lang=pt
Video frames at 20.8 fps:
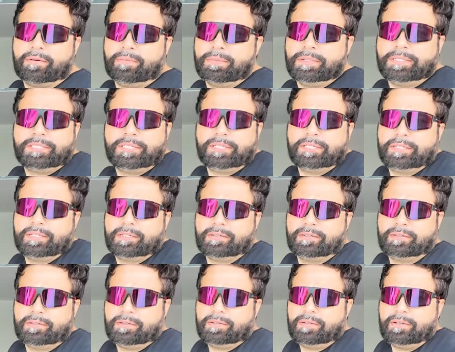eu medi.
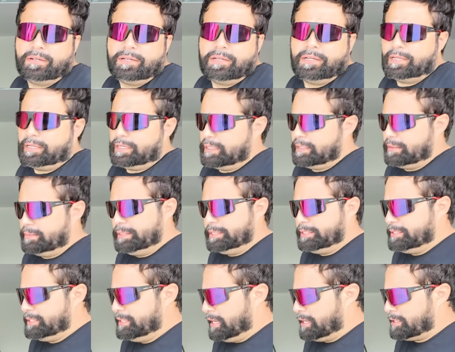Era maior? Eu medi.